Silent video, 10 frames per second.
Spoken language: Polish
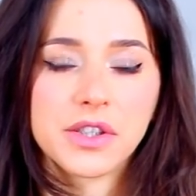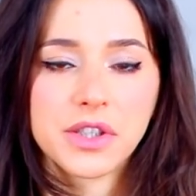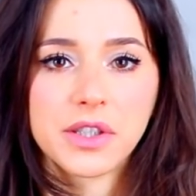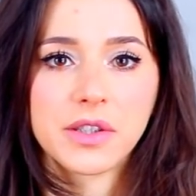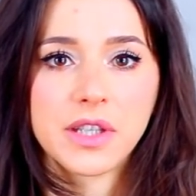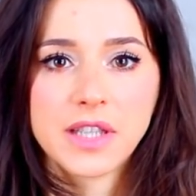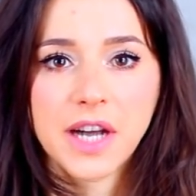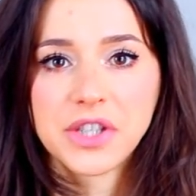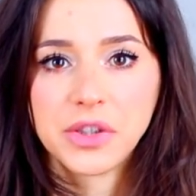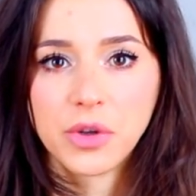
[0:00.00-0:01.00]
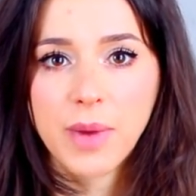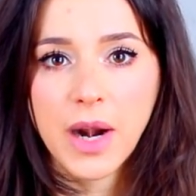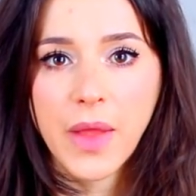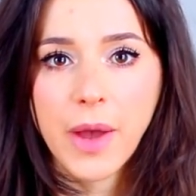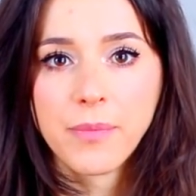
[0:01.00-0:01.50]
czy jest raczej
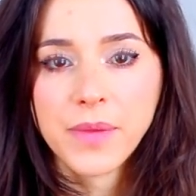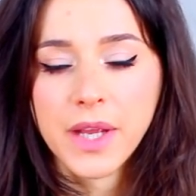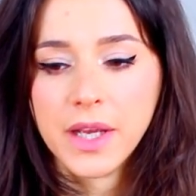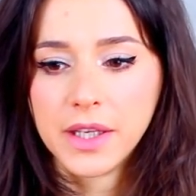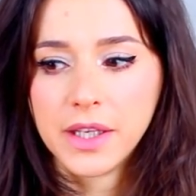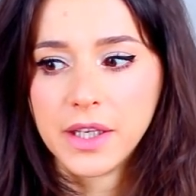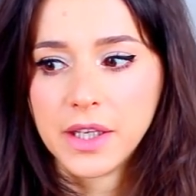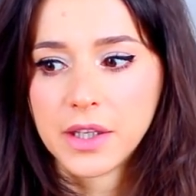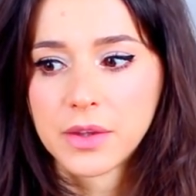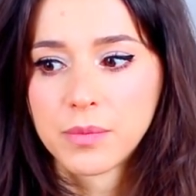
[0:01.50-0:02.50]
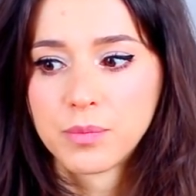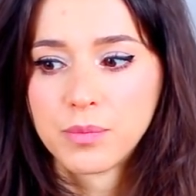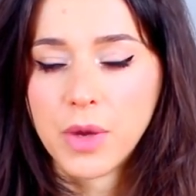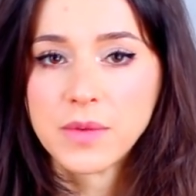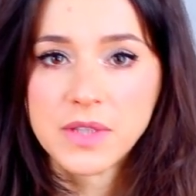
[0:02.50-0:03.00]
normalna. I
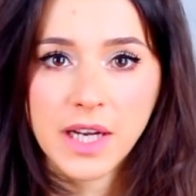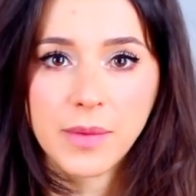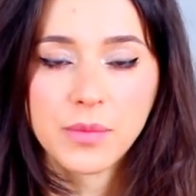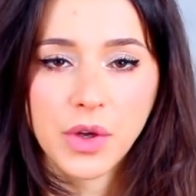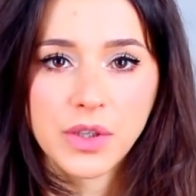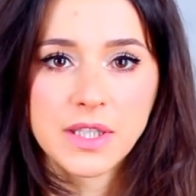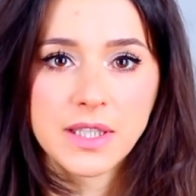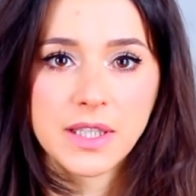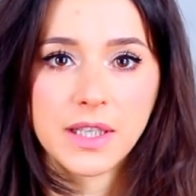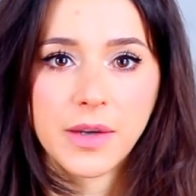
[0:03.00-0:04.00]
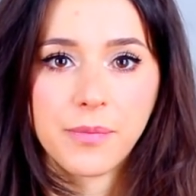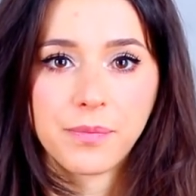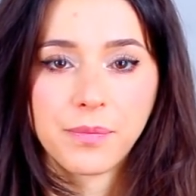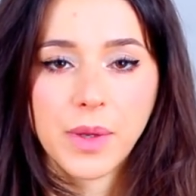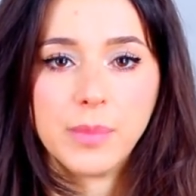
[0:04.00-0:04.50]
Moim zdaniem to jest,
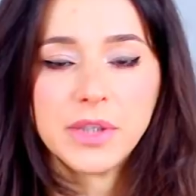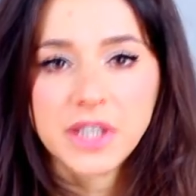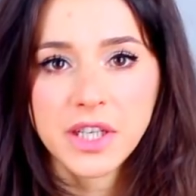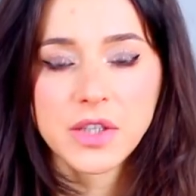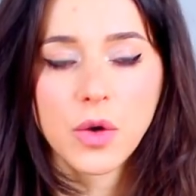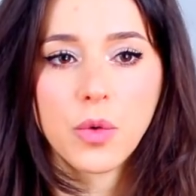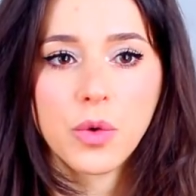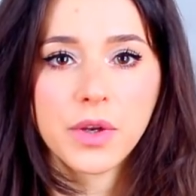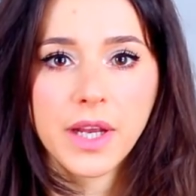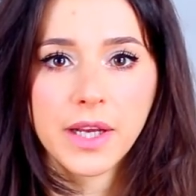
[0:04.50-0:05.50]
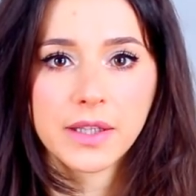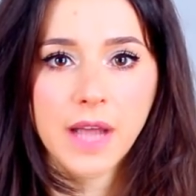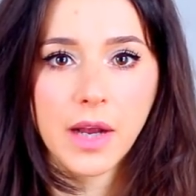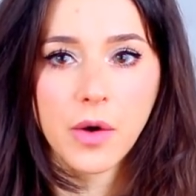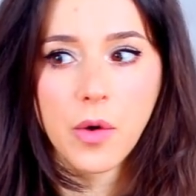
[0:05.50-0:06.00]
mycie jest ogólnie
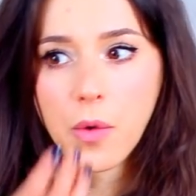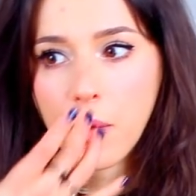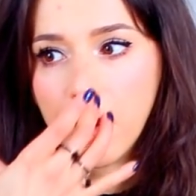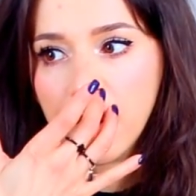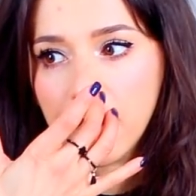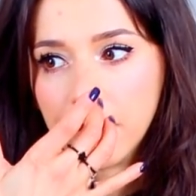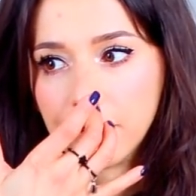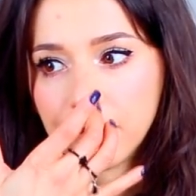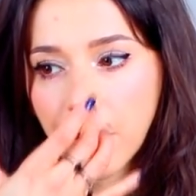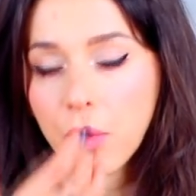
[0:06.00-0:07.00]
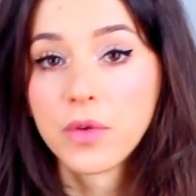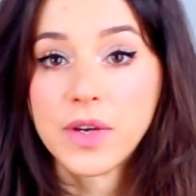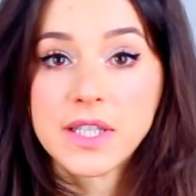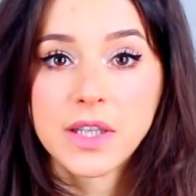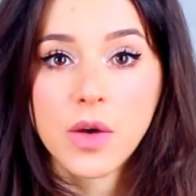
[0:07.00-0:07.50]
taką, taką
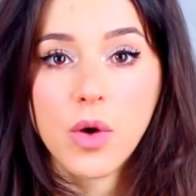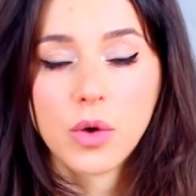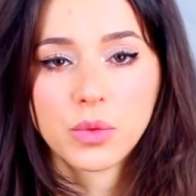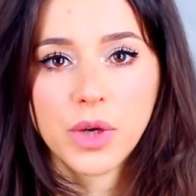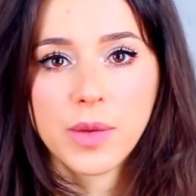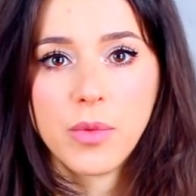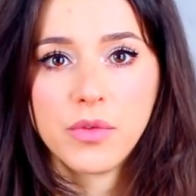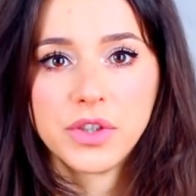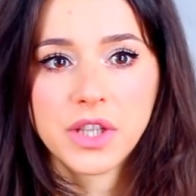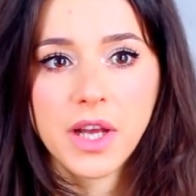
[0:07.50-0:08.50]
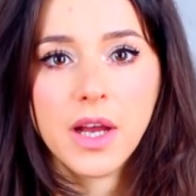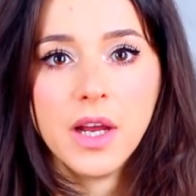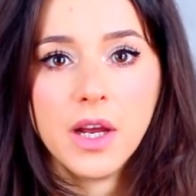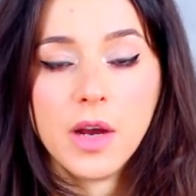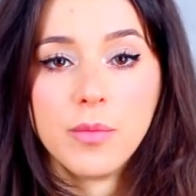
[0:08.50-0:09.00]
kwestią, o której mówi się
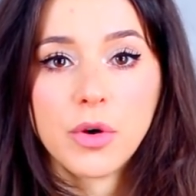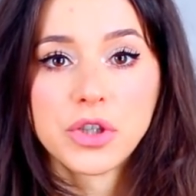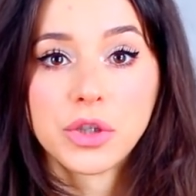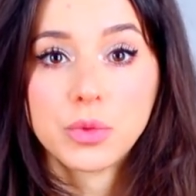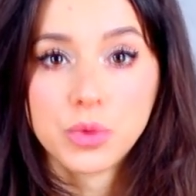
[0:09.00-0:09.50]
może